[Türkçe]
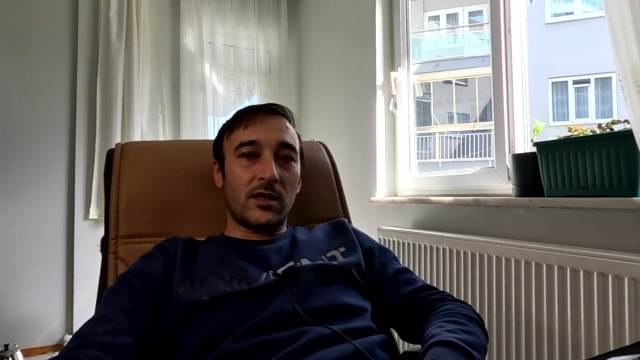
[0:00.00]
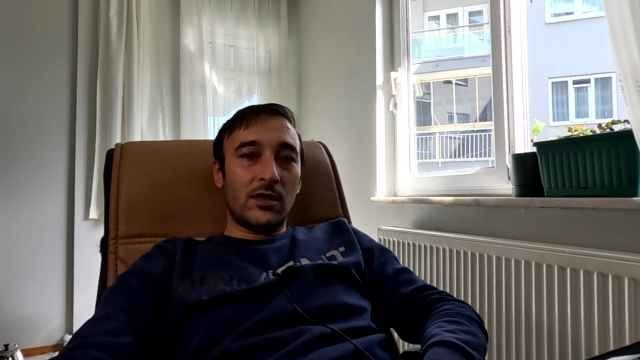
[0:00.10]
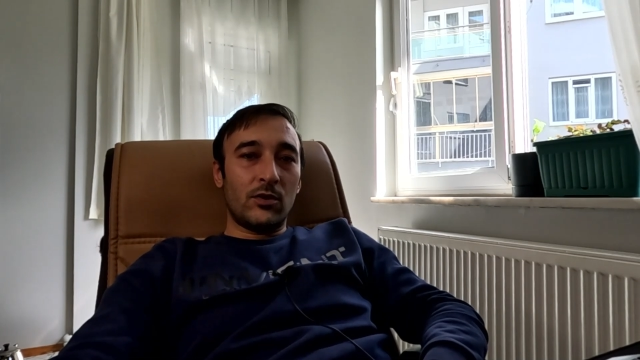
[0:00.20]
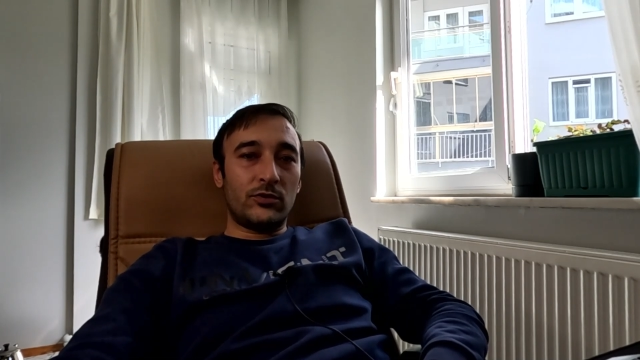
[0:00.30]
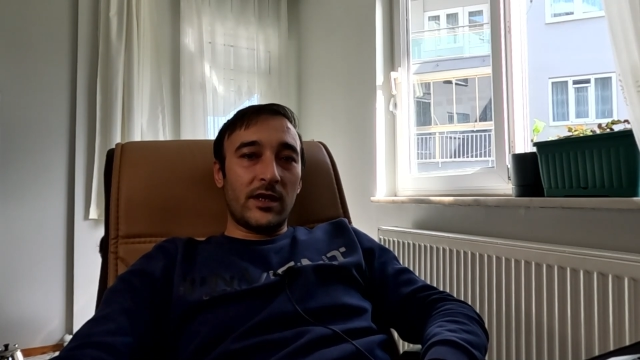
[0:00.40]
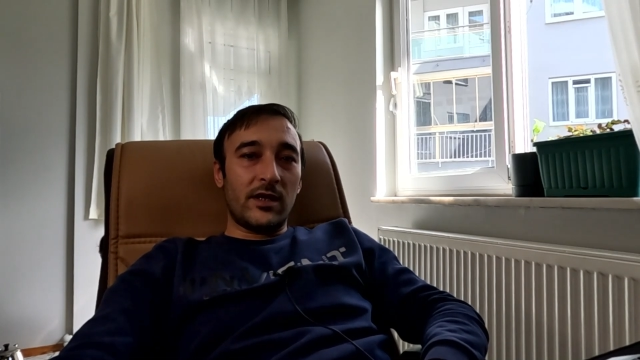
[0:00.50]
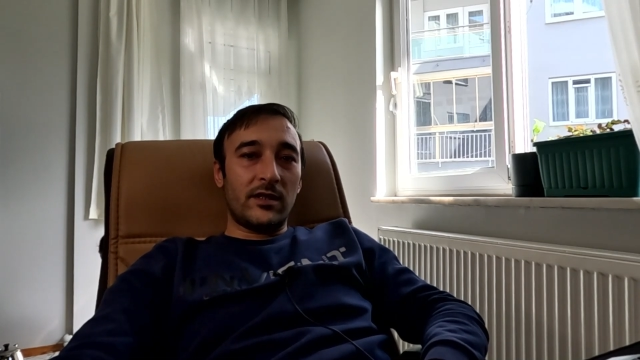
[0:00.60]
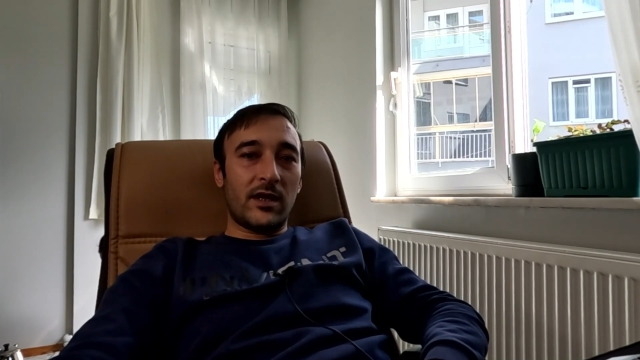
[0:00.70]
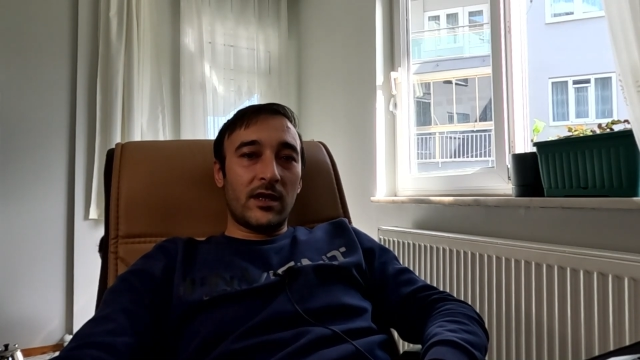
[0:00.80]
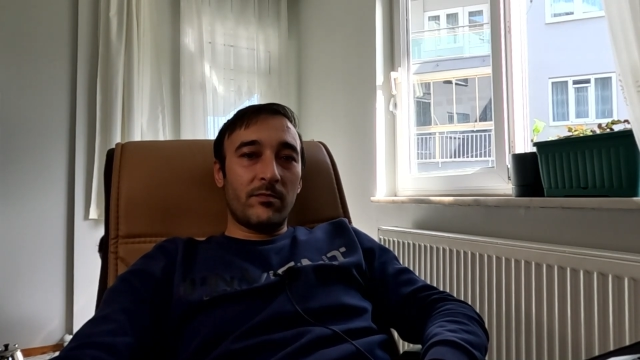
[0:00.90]
Hüseyin
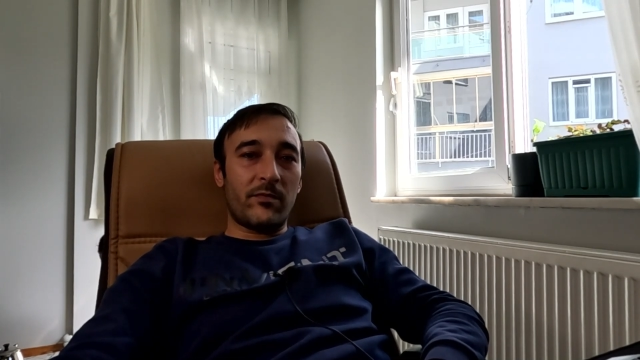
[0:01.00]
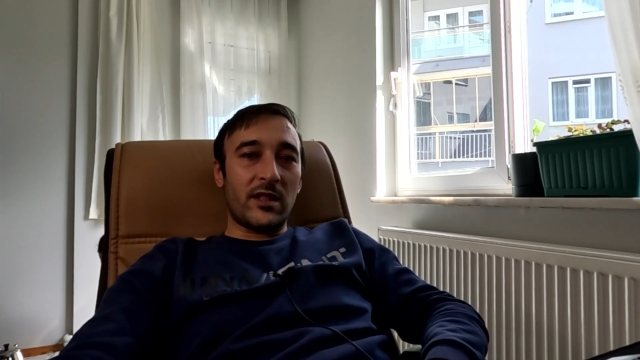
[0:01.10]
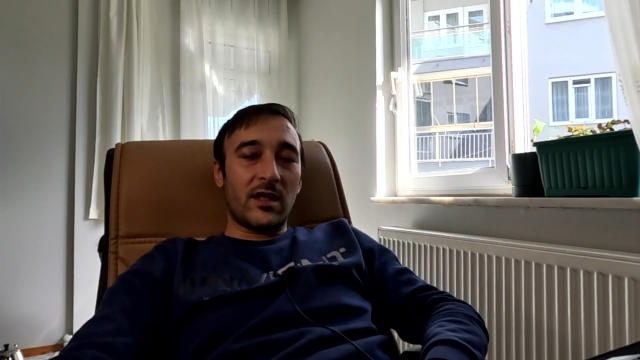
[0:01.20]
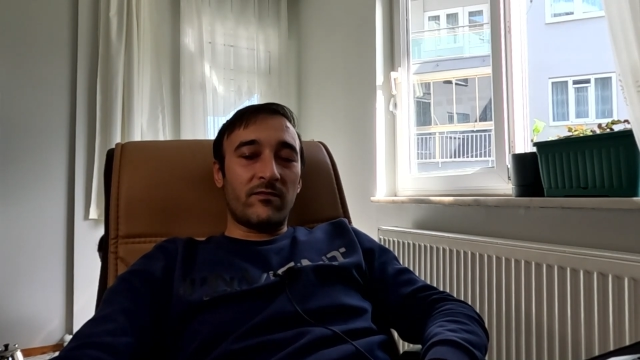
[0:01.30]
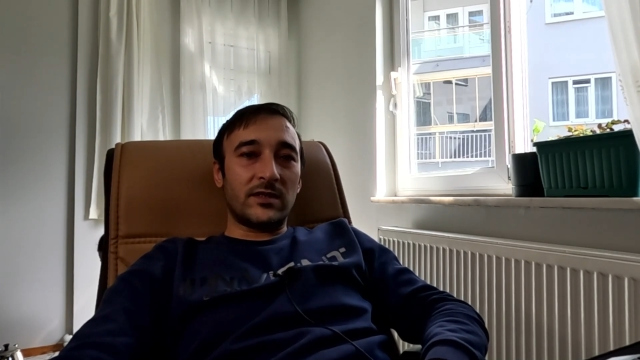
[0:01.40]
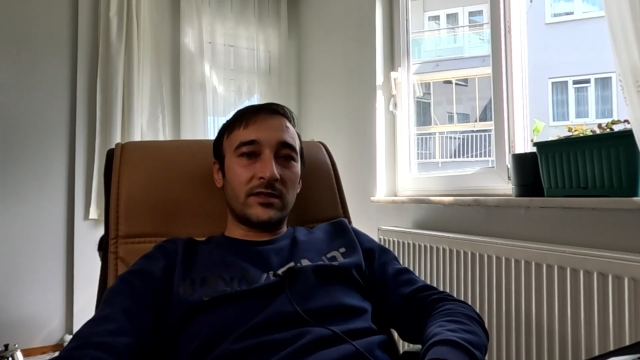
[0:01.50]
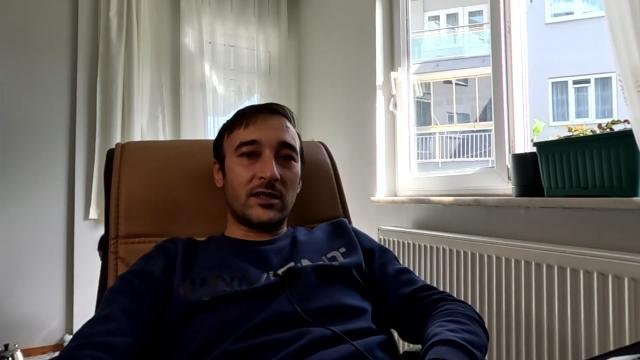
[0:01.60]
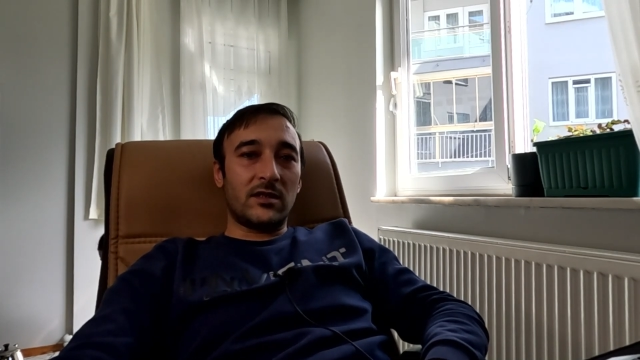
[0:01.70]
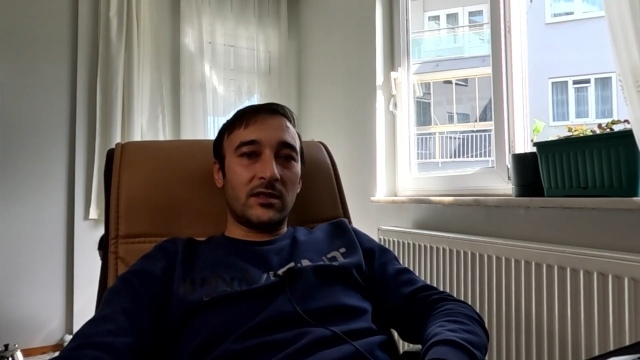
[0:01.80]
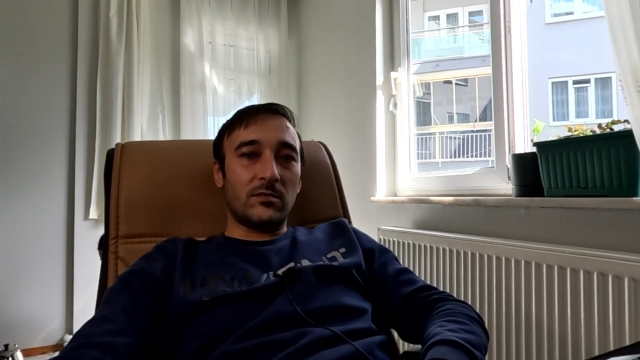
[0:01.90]
de benden
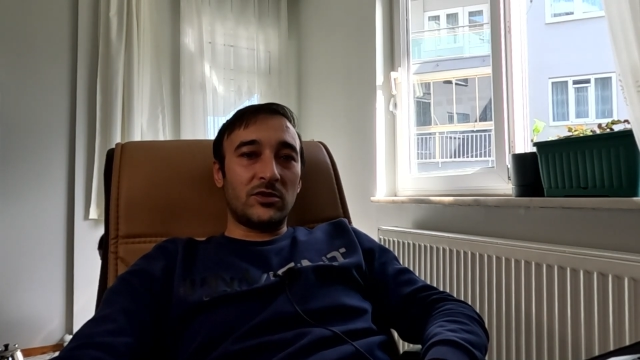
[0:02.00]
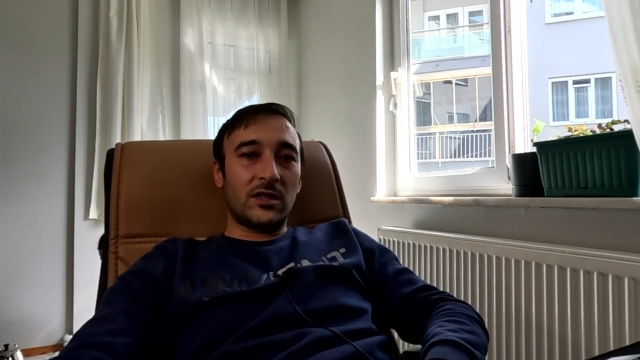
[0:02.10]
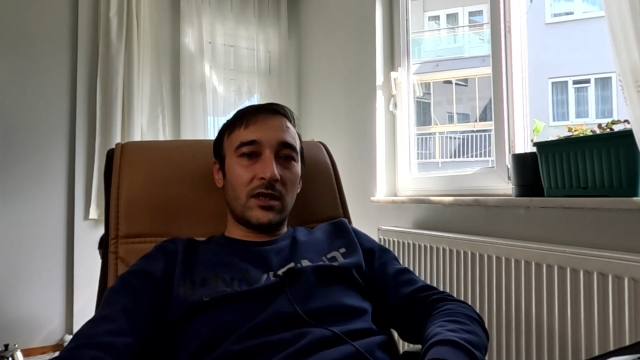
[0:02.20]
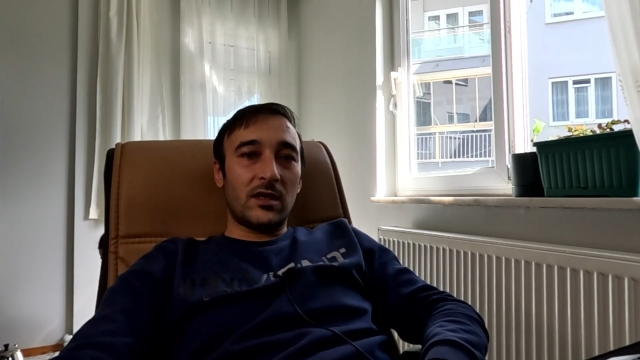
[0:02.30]
vazgeçti demişti.